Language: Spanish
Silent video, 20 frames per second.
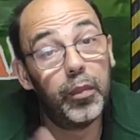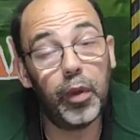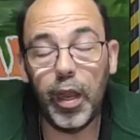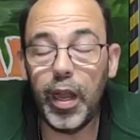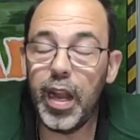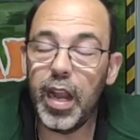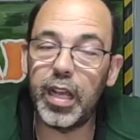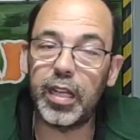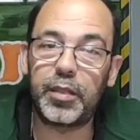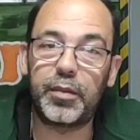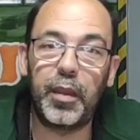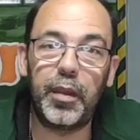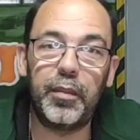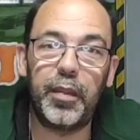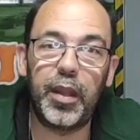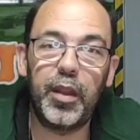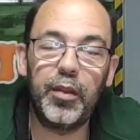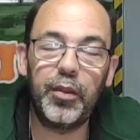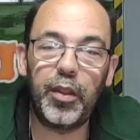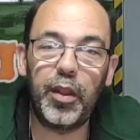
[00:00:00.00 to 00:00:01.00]
Buenas,
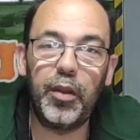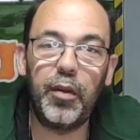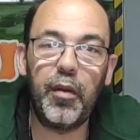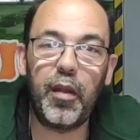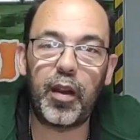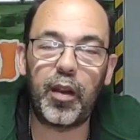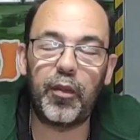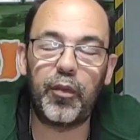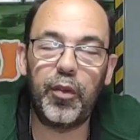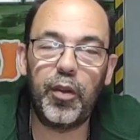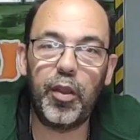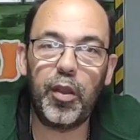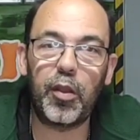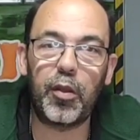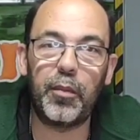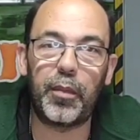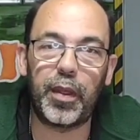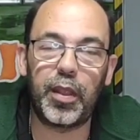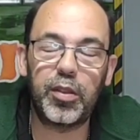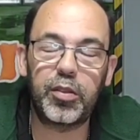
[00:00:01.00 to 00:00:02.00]
bienvenidos de nuevo a Refugio,
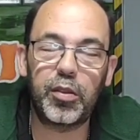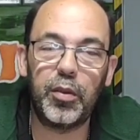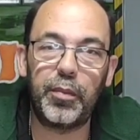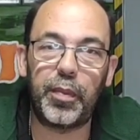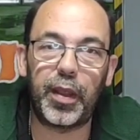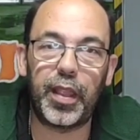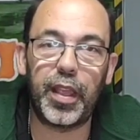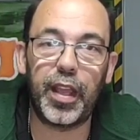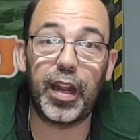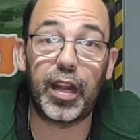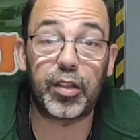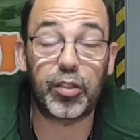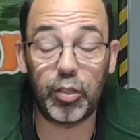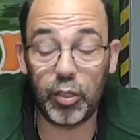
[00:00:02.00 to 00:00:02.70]
compañeros compañeras.